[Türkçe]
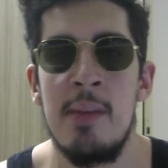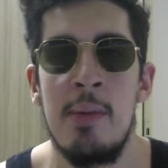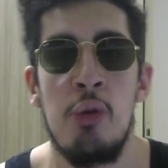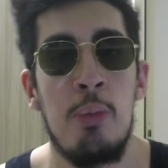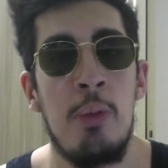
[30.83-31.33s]
bana
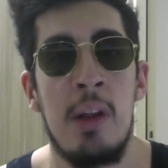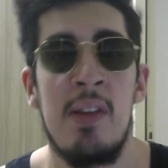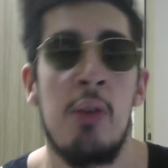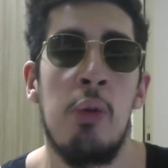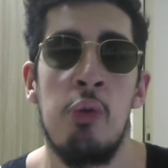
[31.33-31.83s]
çok büyük
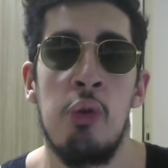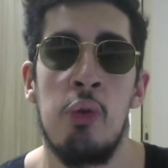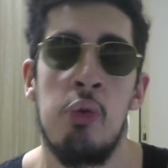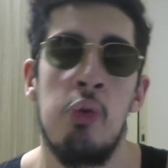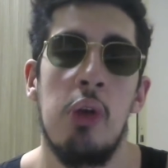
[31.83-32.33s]
destek olmuş
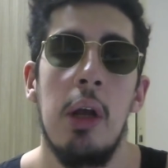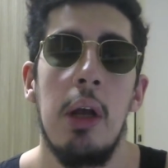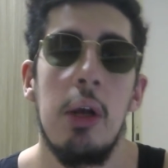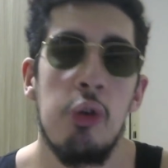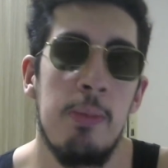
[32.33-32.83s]
olursunuz.
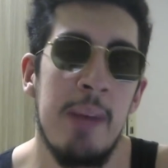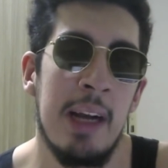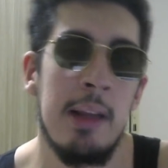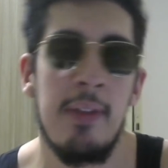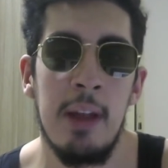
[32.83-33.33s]
Çünkü bir
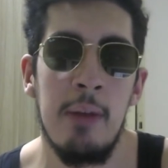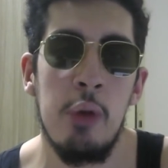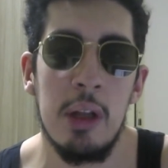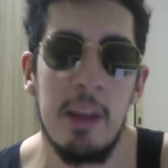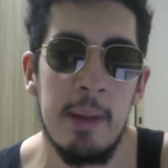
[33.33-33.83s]
aydır falan
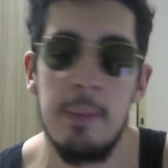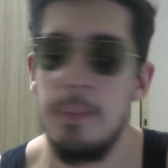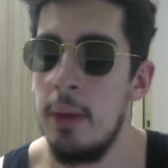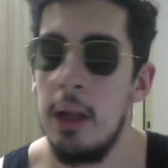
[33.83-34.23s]
video atamadım.